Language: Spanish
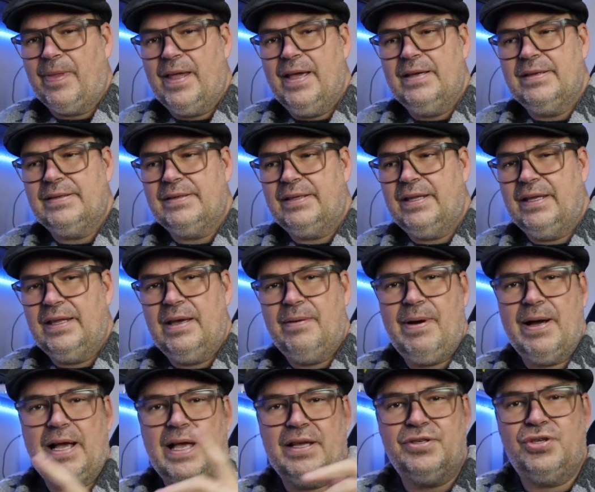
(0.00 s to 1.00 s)
este, de
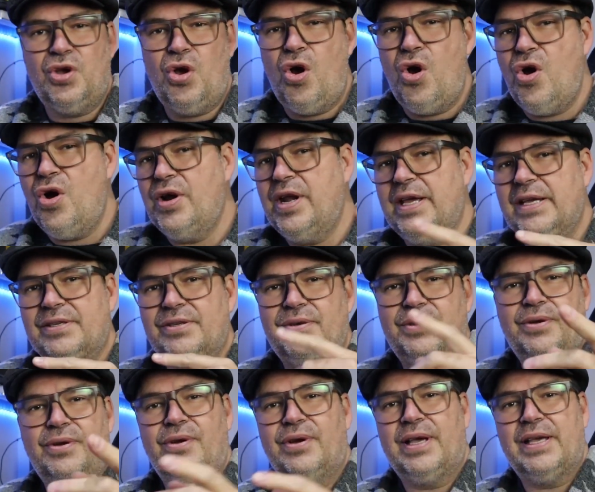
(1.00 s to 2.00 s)
vacaciones
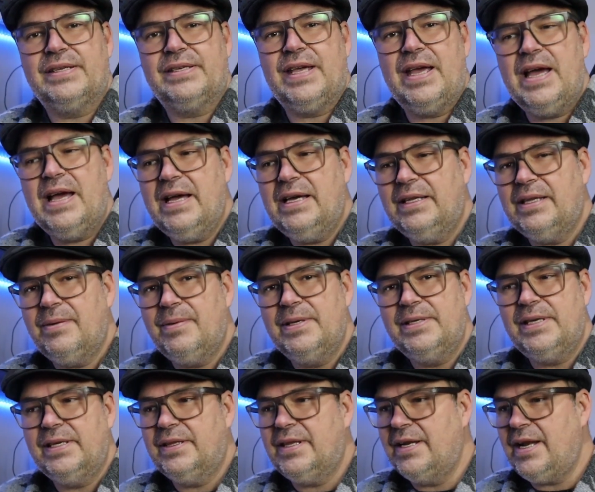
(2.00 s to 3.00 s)
o lo que sea, de
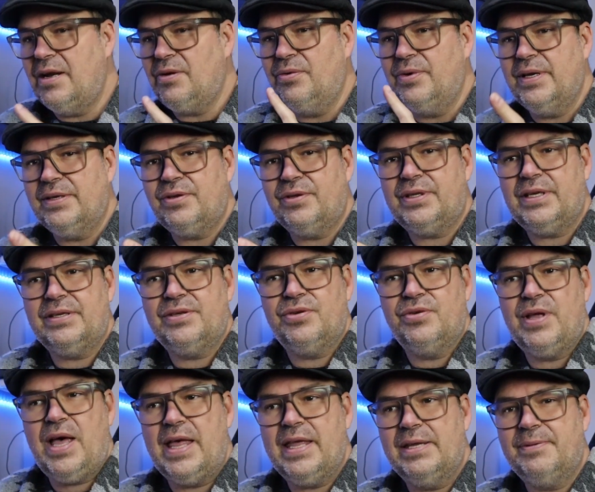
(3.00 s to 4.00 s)
visita en algunas otras
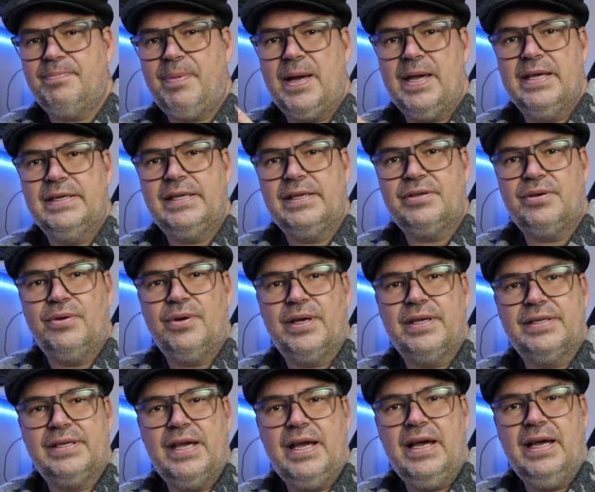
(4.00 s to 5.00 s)
ciudades, países o lo
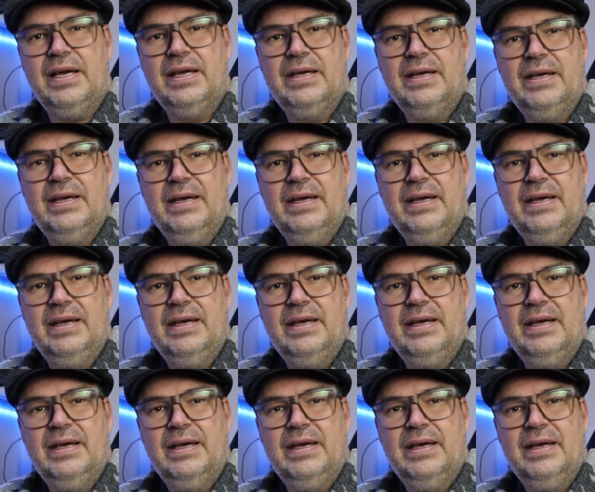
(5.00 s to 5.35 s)
que sea.